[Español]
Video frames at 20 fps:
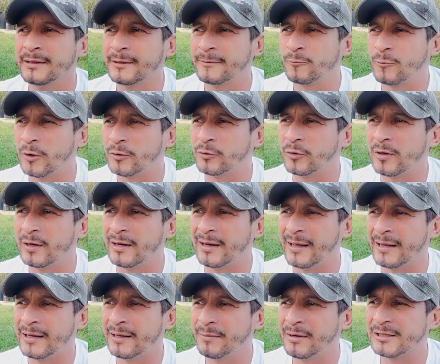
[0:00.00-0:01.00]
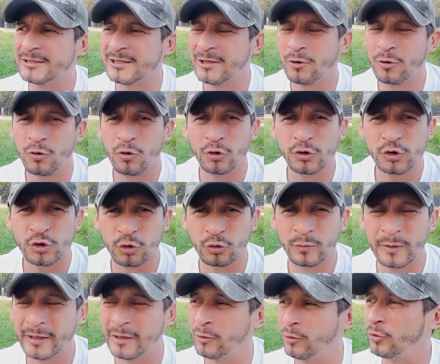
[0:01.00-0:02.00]
Cuando el animal se lo
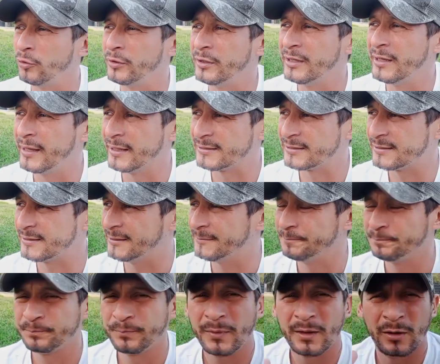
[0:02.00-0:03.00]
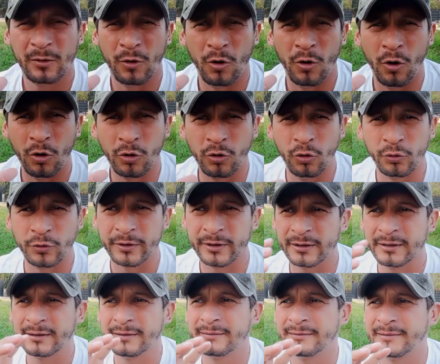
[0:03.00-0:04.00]
consume o lo ingesta,
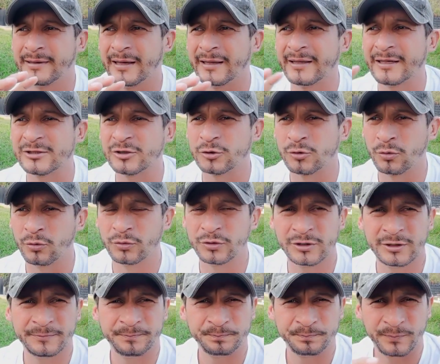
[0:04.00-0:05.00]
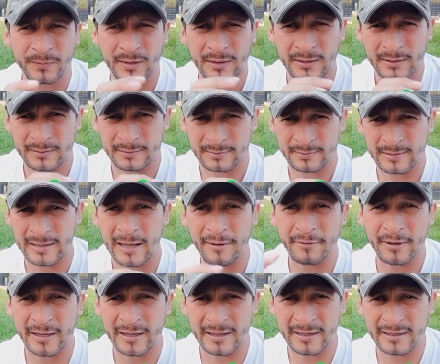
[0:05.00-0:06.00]
ocurre que destruye la
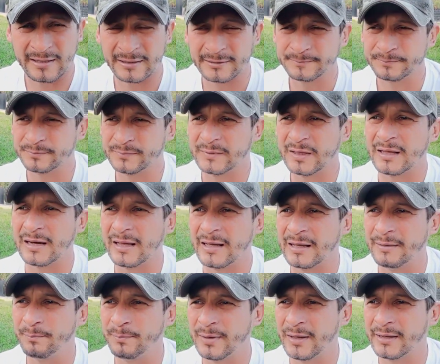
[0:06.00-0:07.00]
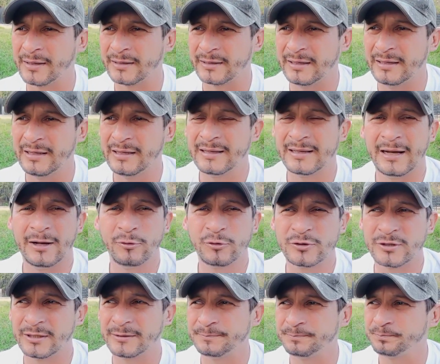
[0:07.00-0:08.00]
vejiga del ejemplar y
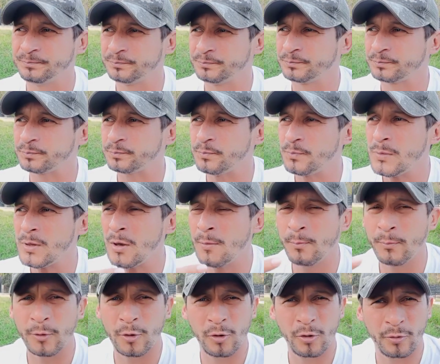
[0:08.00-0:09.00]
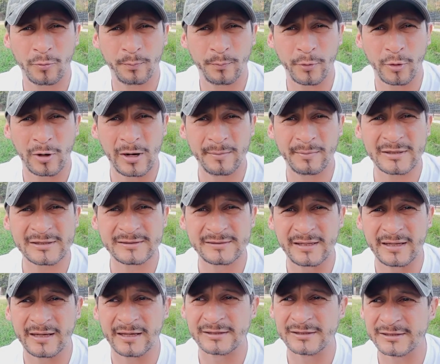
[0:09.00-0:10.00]
causa problemas
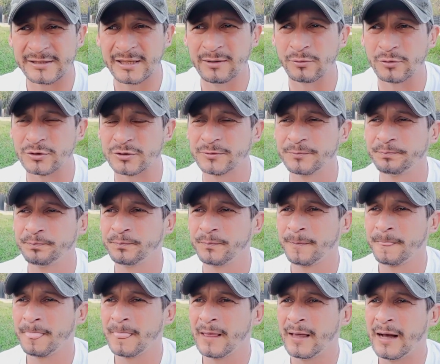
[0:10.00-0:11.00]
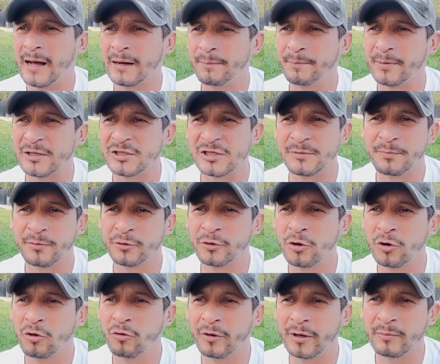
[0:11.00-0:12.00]
digestivos. Al principio no
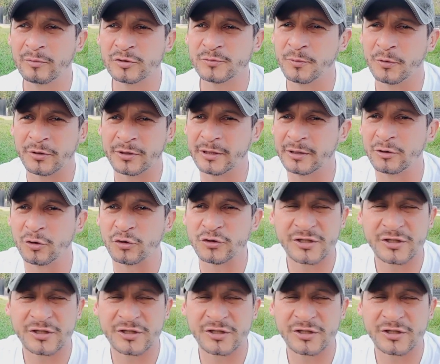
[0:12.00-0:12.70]
lo vemos porque no